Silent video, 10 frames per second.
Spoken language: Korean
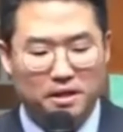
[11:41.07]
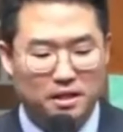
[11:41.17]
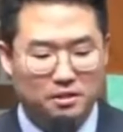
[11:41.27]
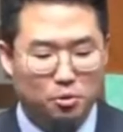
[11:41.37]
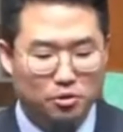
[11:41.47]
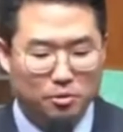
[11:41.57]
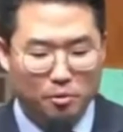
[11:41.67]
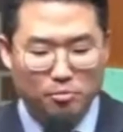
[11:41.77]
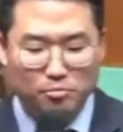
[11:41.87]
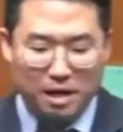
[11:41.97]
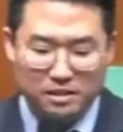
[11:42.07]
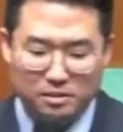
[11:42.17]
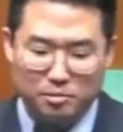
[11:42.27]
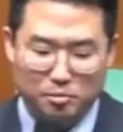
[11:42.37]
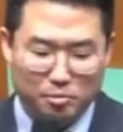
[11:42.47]
그래서 오늘 본문
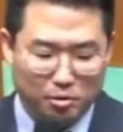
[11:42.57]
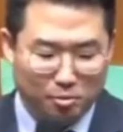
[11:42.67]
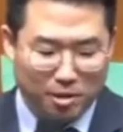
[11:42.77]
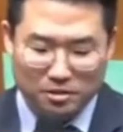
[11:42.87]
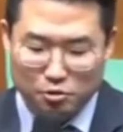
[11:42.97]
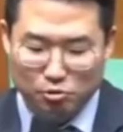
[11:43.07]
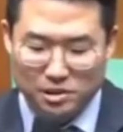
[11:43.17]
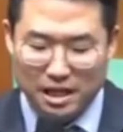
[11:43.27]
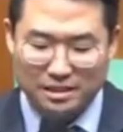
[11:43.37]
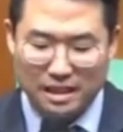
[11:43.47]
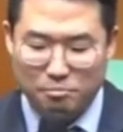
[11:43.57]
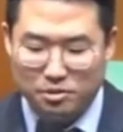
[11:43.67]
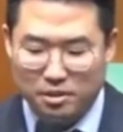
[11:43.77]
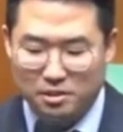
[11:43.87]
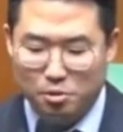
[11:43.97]
말씀을 보면 로마서 6장
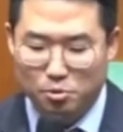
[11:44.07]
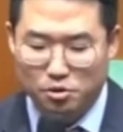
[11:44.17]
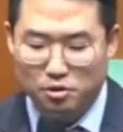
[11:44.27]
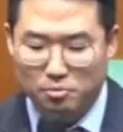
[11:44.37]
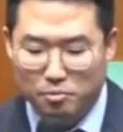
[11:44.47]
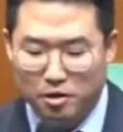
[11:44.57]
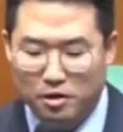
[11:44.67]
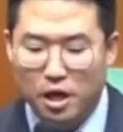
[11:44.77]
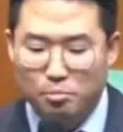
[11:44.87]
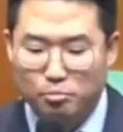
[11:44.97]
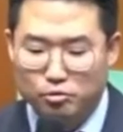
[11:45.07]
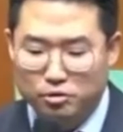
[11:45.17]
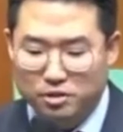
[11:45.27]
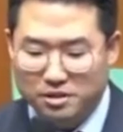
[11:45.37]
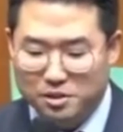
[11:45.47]
3절에서 5절을 보면
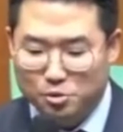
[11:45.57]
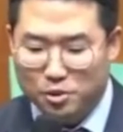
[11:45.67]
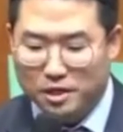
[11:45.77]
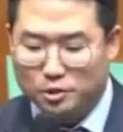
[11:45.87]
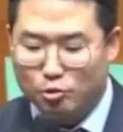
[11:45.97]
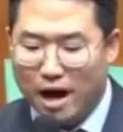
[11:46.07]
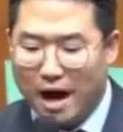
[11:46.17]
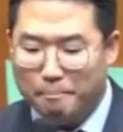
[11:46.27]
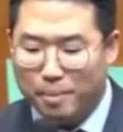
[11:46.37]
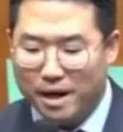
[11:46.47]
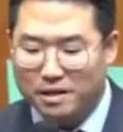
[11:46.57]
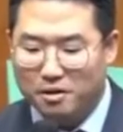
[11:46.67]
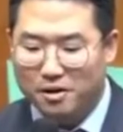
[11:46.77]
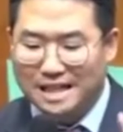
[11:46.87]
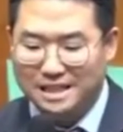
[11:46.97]
무릇 그리스도 예수와
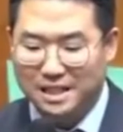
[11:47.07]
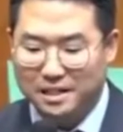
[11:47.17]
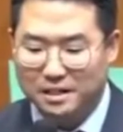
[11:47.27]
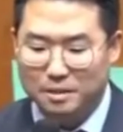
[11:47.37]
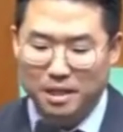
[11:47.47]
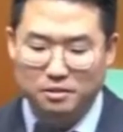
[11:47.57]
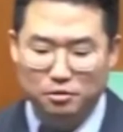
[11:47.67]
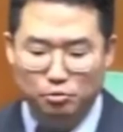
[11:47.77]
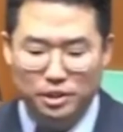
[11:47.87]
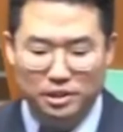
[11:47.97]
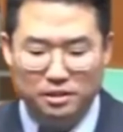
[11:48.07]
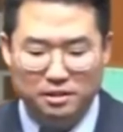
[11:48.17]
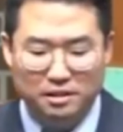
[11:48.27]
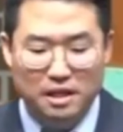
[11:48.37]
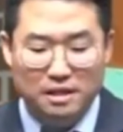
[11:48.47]
합하여 세례를 받은
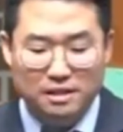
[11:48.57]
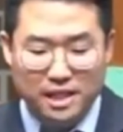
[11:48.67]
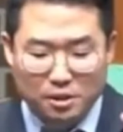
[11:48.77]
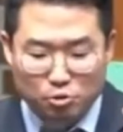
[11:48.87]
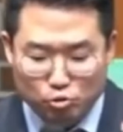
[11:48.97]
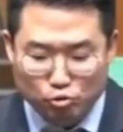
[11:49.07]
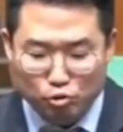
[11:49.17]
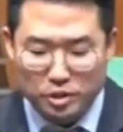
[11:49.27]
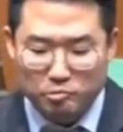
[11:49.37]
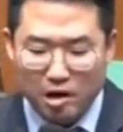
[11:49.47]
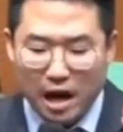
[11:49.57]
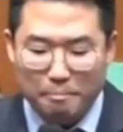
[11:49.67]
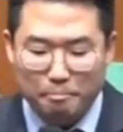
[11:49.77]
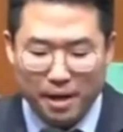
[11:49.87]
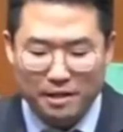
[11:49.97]
우리는 그의 죽으심과
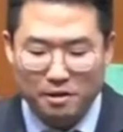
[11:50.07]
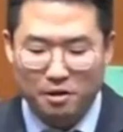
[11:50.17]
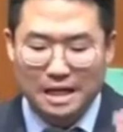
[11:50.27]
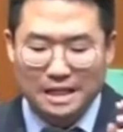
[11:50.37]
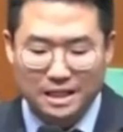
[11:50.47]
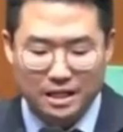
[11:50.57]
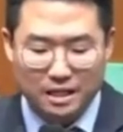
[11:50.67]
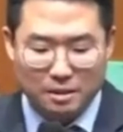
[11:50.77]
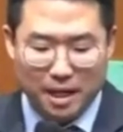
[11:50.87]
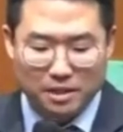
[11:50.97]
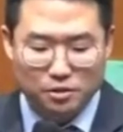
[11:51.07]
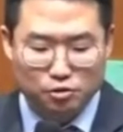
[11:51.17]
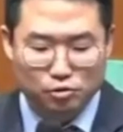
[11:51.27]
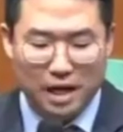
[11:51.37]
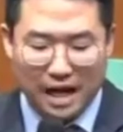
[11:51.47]
합하여 세례를
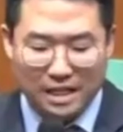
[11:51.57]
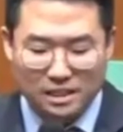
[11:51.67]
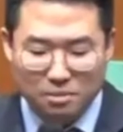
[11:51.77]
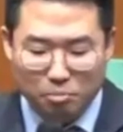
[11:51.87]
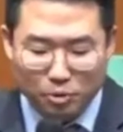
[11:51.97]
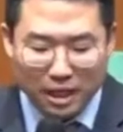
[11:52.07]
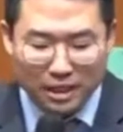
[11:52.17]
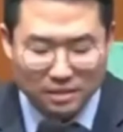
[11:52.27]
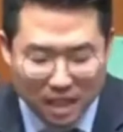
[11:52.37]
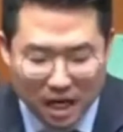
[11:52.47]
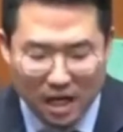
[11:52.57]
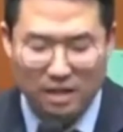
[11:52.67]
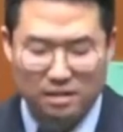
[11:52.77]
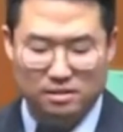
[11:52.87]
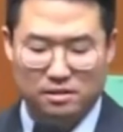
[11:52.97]
받은 줄 알지
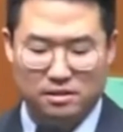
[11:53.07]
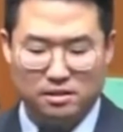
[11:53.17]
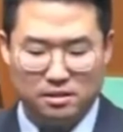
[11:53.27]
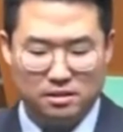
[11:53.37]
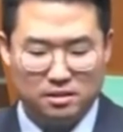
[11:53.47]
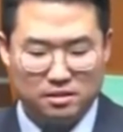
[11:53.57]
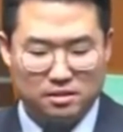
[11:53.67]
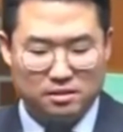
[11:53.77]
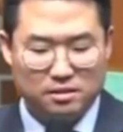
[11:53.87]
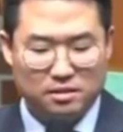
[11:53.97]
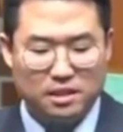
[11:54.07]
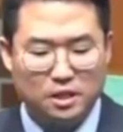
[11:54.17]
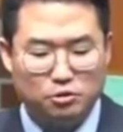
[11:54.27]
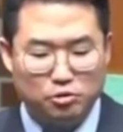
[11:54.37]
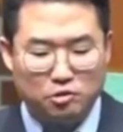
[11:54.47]
못하느냐.
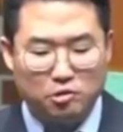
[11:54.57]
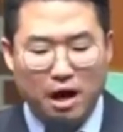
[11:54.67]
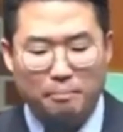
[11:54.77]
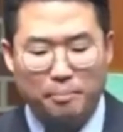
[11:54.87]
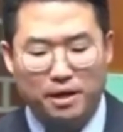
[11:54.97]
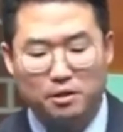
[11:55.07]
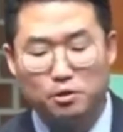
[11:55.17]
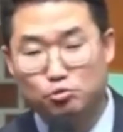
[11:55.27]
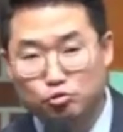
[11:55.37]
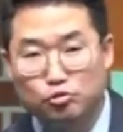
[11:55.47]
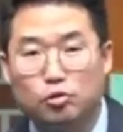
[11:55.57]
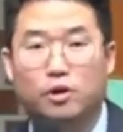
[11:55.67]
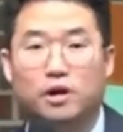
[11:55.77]
예수님과 합하여 죽은